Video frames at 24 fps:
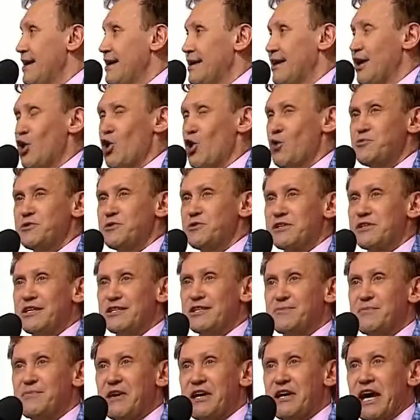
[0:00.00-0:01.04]
Коробченко
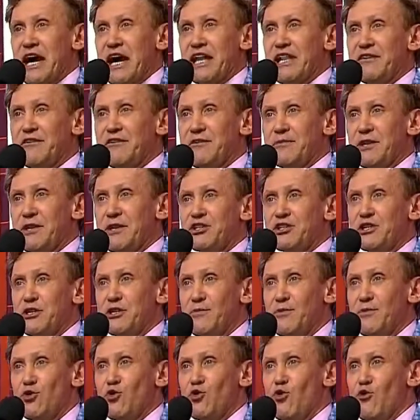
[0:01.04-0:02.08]
с Михайловым даже на
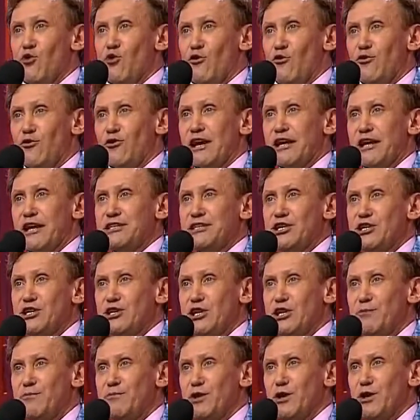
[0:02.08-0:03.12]
бегу в
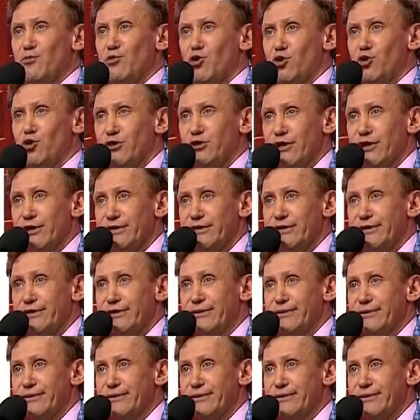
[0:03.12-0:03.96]
картишке перебросились.